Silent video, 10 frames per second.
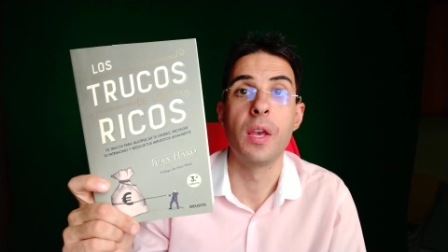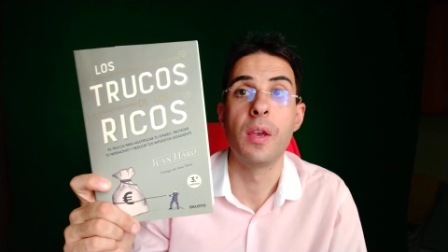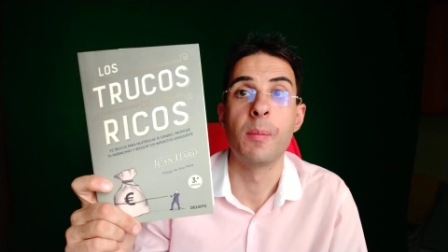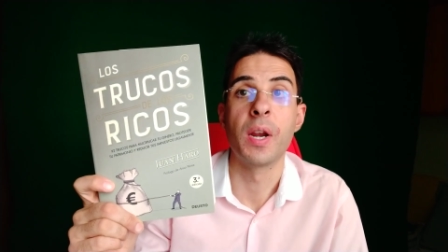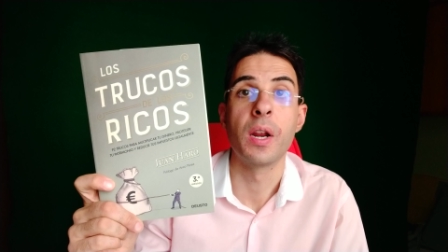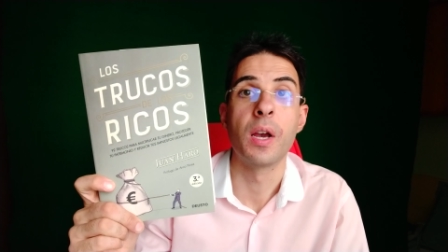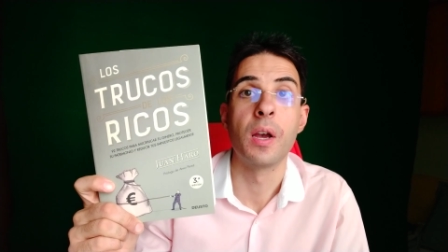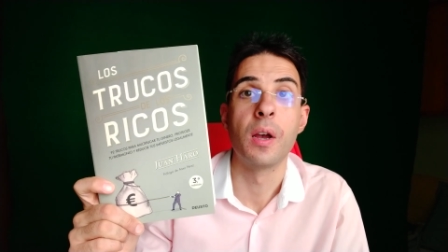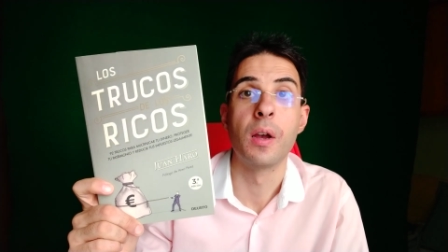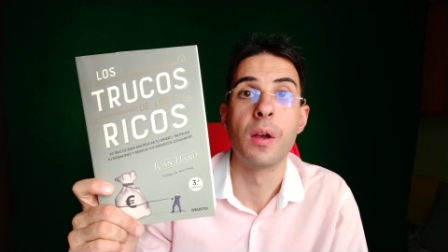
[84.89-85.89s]
de
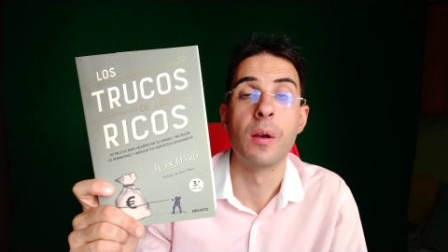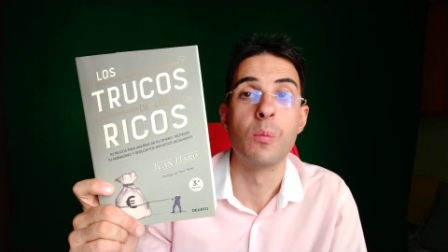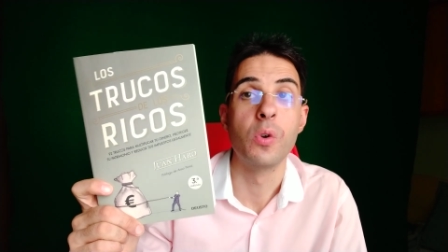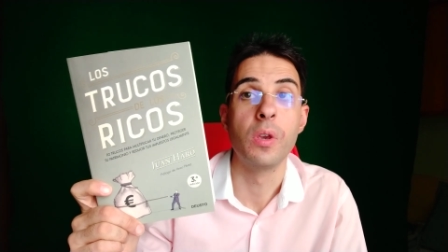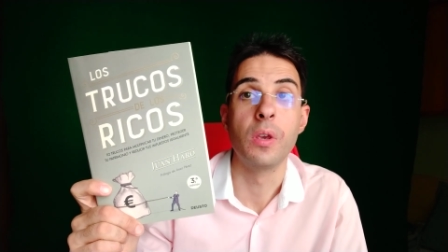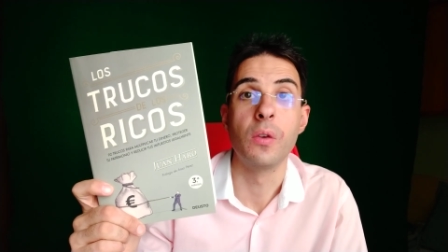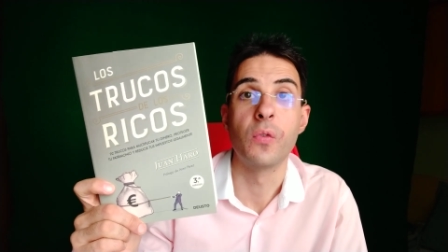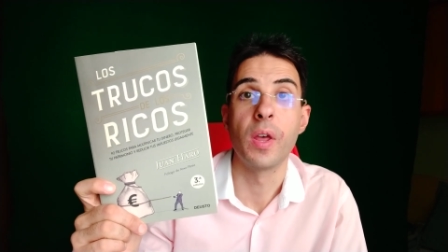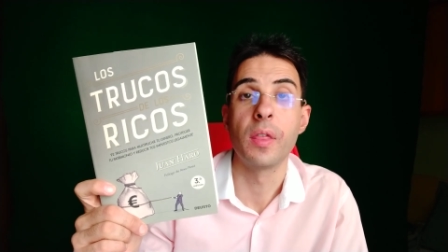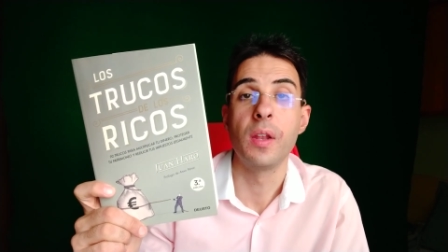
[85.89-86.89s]
manera muy
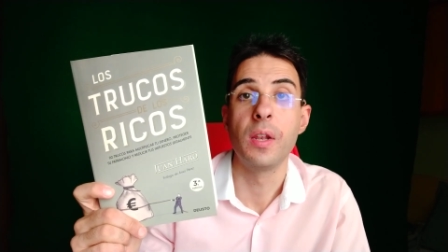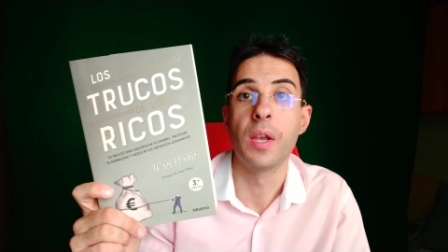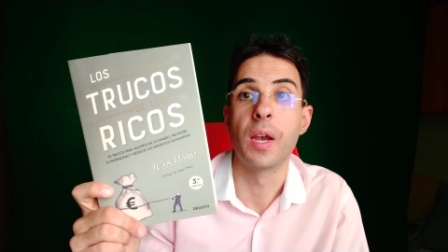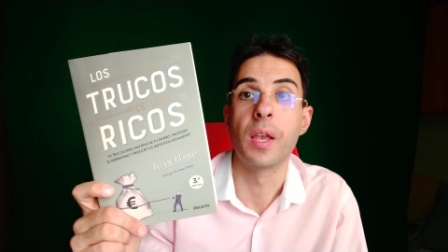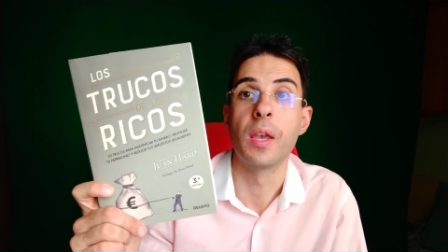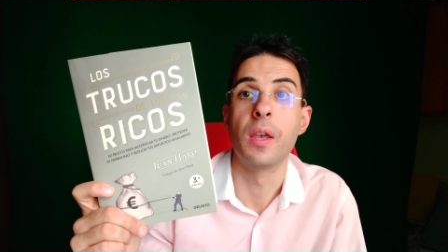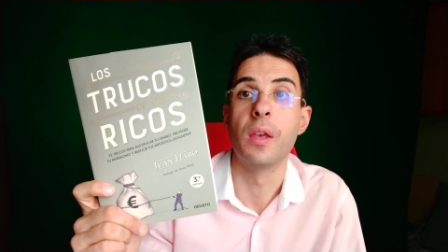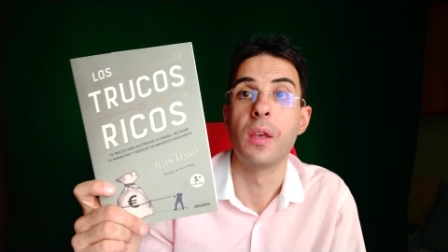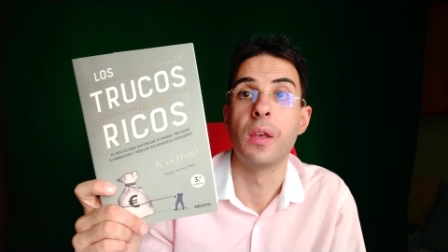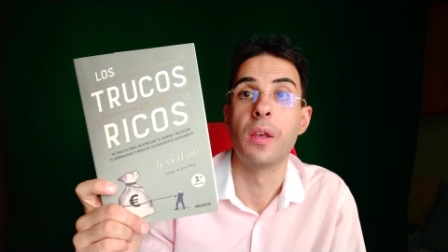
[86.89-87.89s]
fácil ya
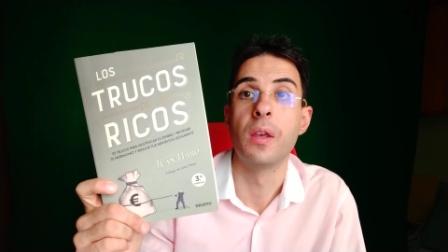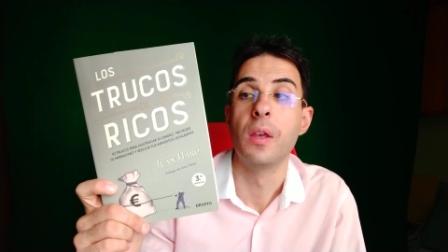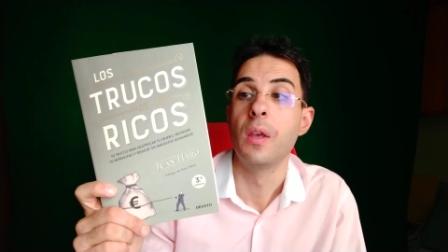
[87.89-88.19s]
que